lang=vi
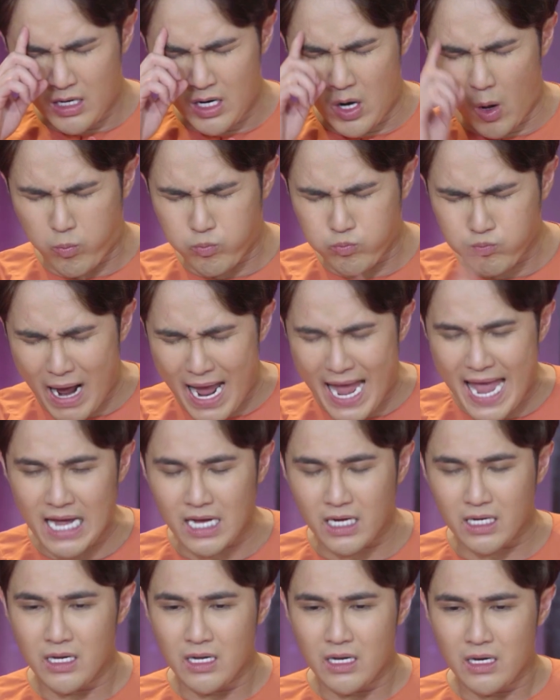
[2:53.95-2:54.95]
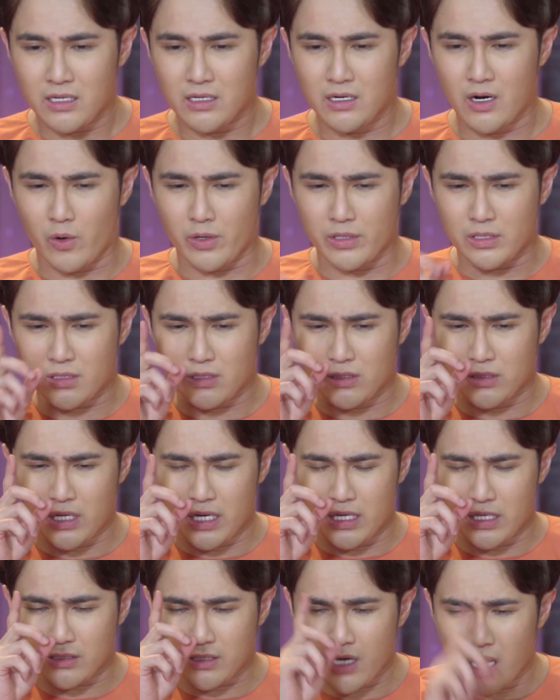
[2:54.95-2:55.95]
lục bát rồi
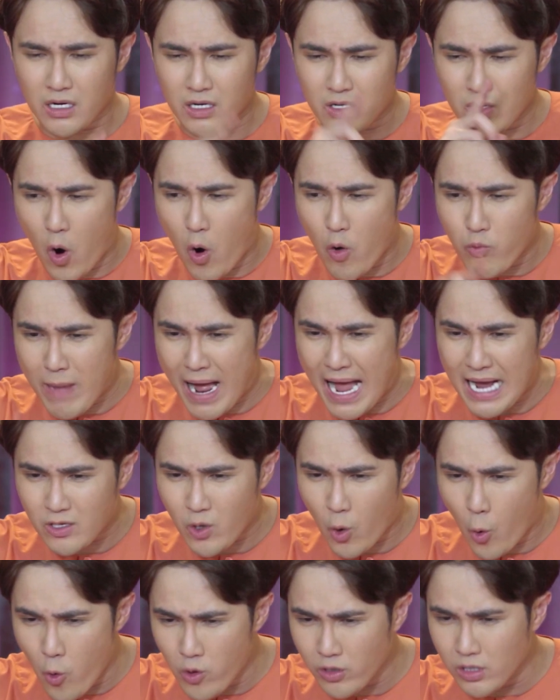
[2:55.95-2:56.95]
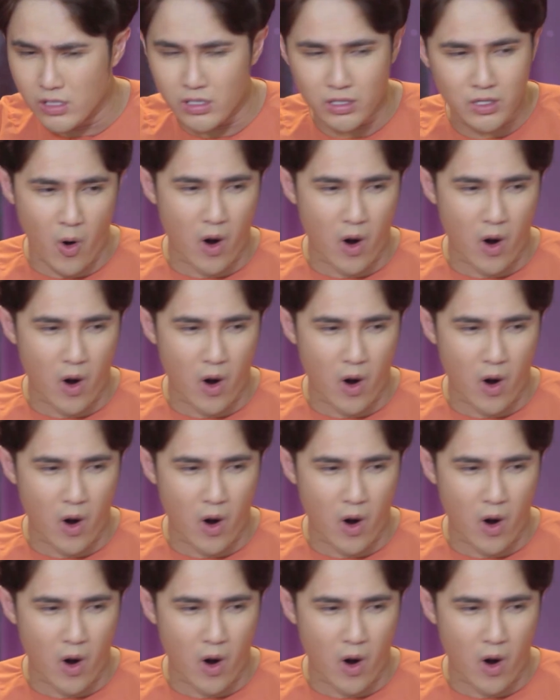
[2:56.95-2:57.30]
gì thất ngôn bát cú đường